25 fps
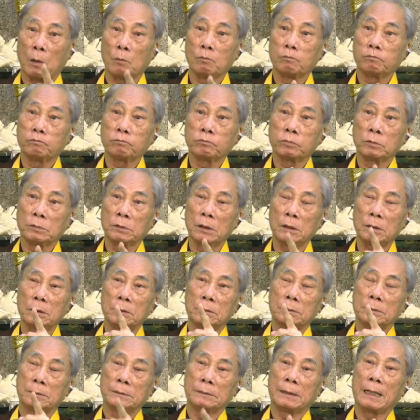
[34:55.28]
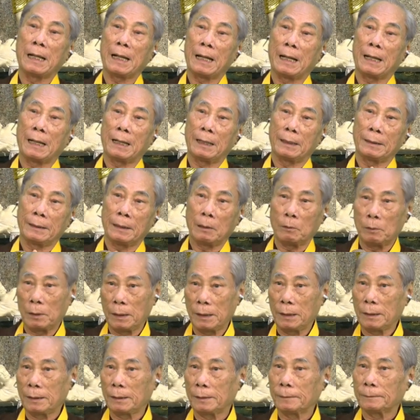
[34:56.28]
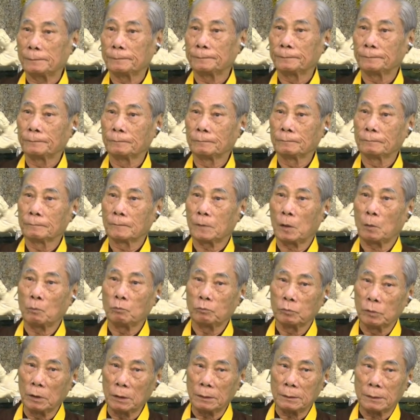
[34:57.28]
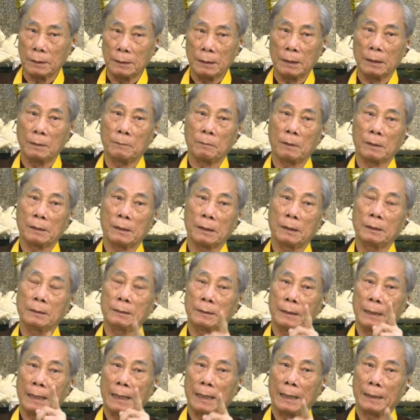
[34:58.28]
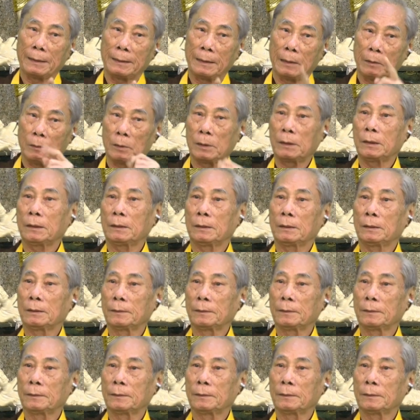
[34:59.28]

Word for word: công thức và giáo lý. Công thức đi về Phật giới và giáo lý.